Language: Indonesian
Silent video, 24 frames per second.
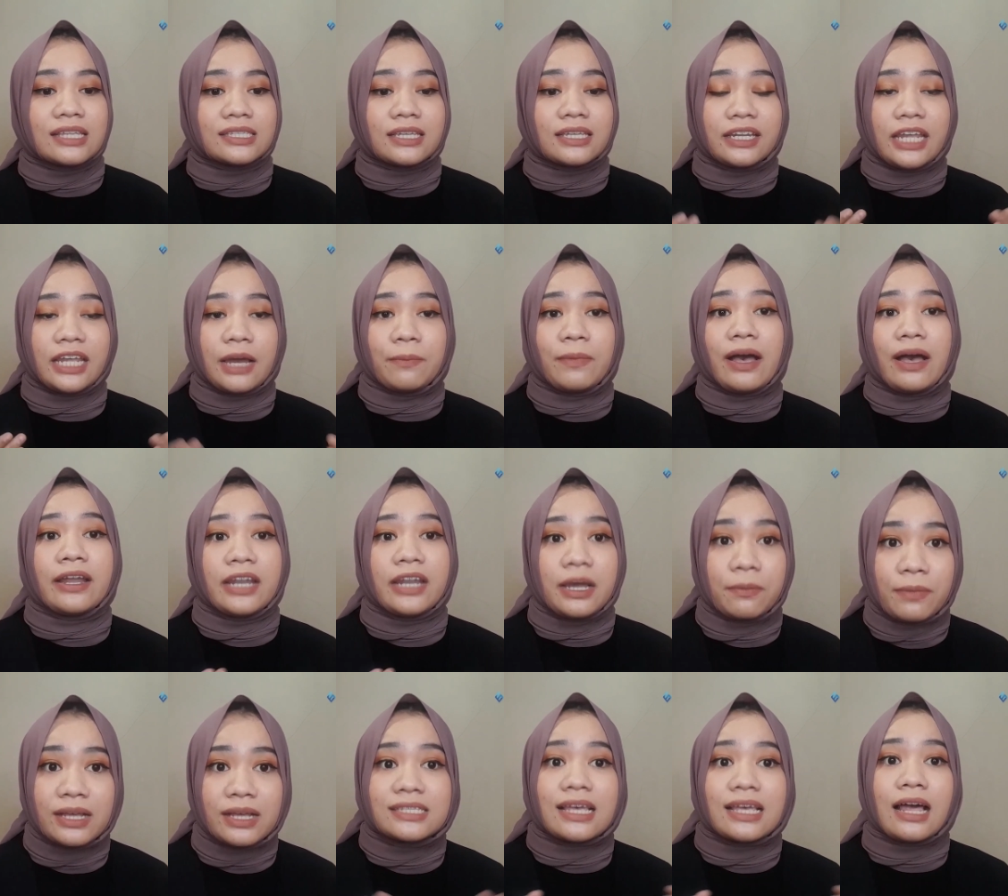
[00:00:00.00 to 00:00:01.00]
setiap
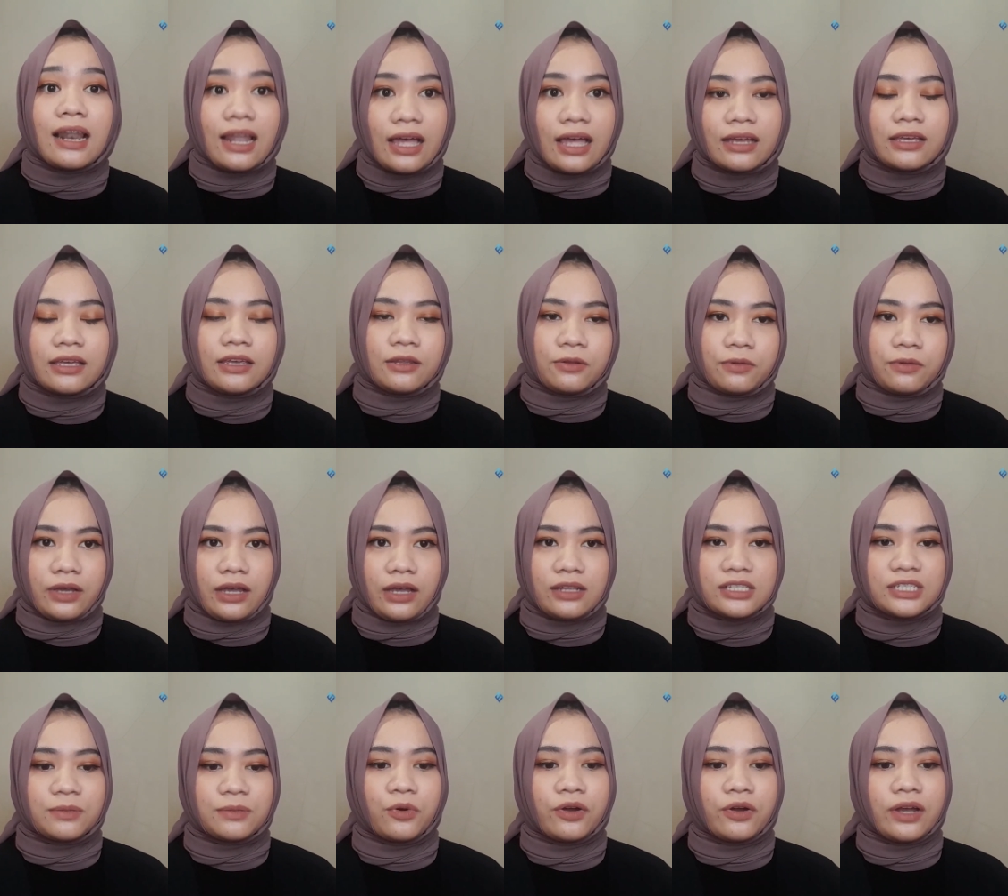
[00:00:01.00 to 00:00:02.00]
ada masalah gitu
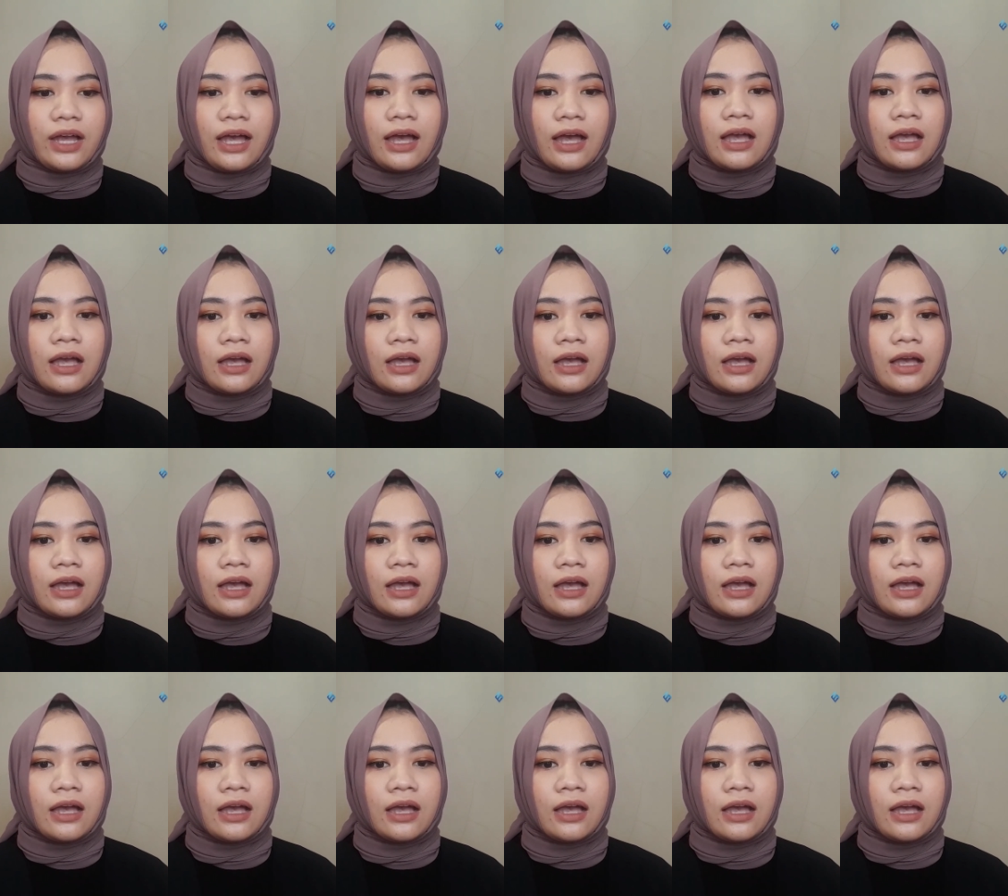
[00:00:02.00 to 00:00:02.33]
kan. Semoga